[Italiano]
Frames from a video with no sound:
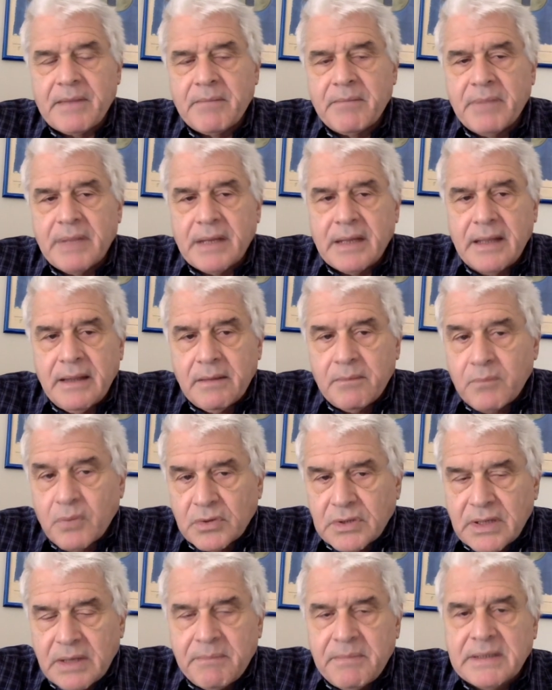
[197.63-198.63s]
perché
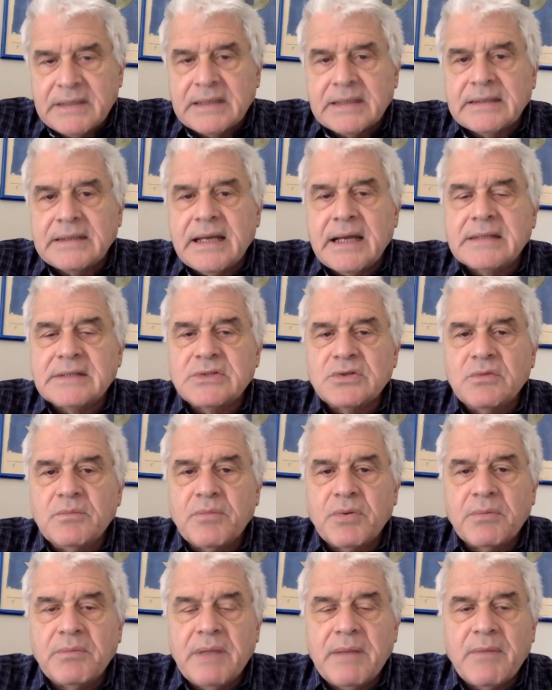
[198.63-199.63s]
potrebbe trattarsi di un
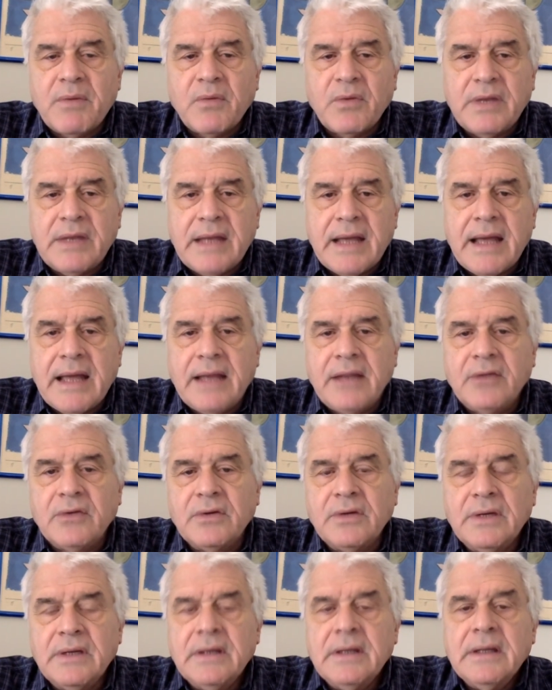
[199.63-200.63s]
problema
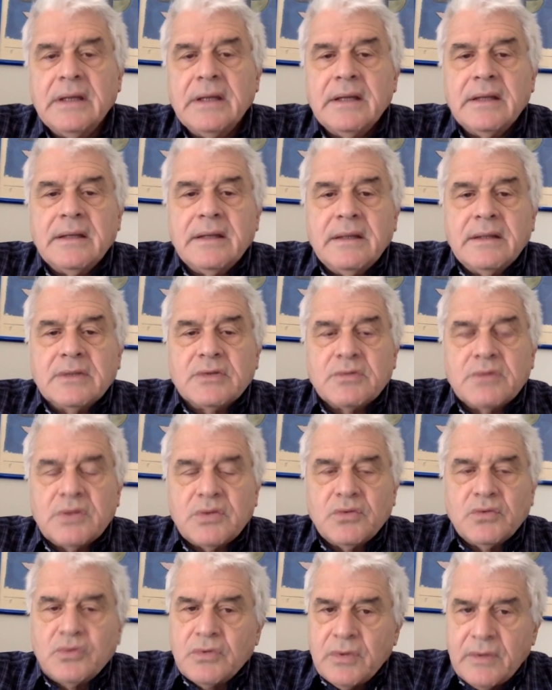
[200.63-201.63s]
urinario,
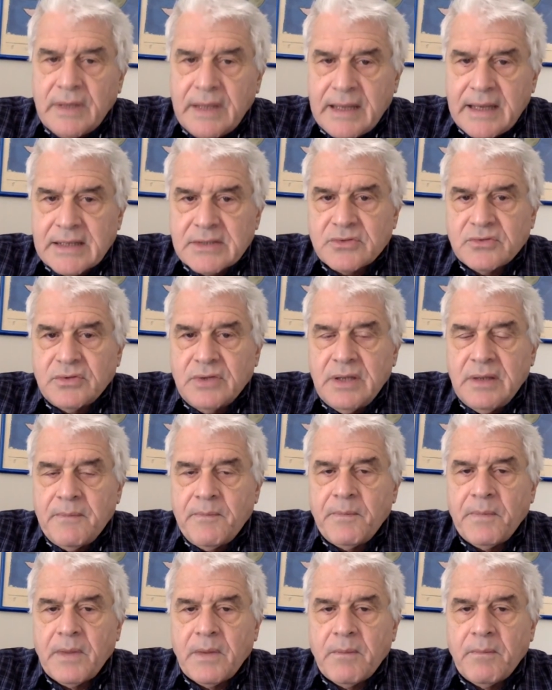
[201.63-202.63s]
soprattutto in caso di
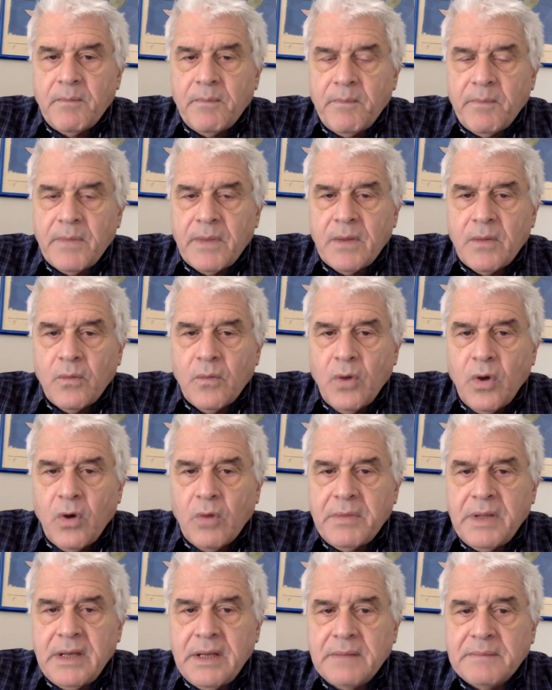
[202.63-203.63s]

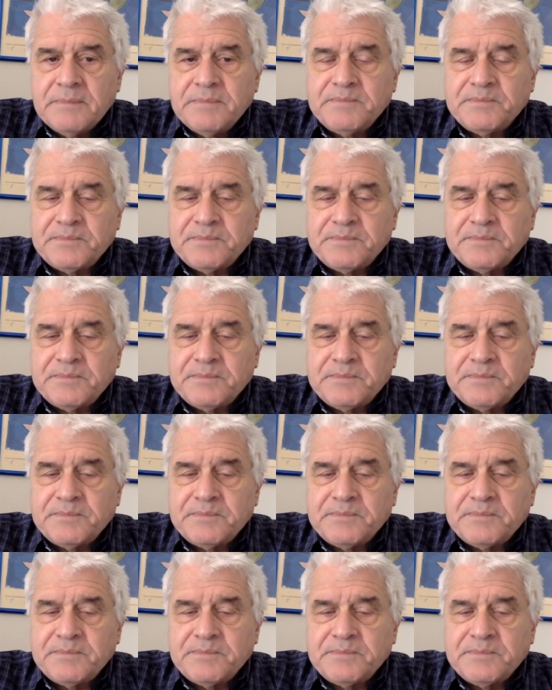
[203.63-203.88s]
uomini,